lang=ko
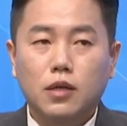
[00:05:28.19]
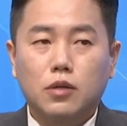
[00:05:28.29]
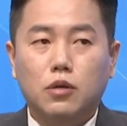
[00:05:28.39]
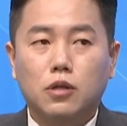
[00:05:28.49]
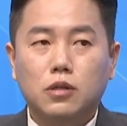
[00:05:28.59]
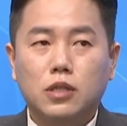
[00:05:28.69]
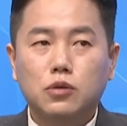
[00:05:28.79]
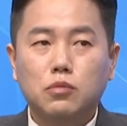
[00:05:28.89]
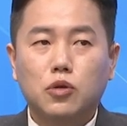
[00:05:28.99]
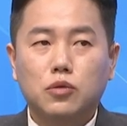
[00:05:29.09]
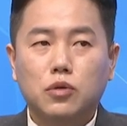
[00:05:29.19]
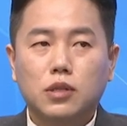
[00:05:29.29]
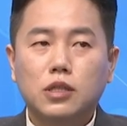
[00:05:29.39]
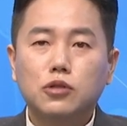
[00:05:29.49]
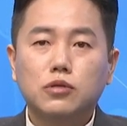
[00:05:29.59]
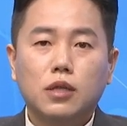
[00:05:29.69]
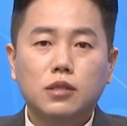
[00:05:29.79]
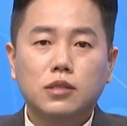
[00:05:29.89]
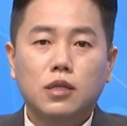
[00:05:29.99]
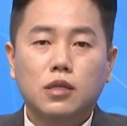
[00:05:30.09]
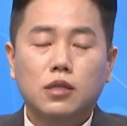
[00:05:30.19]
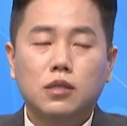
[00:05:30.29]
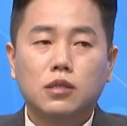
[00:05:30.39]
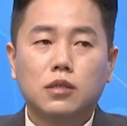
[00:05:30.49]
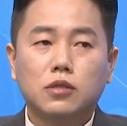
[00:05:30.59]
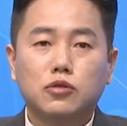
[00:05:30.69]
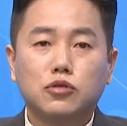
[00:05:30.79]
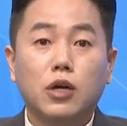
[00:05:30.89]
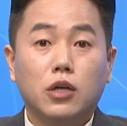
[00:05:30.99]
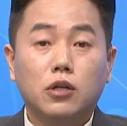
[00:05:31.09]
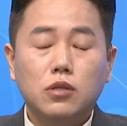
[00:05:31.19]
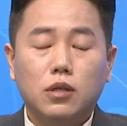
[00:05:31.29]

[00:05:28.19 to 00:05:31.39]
어, 이 종목도 이제 신규 상장주예요.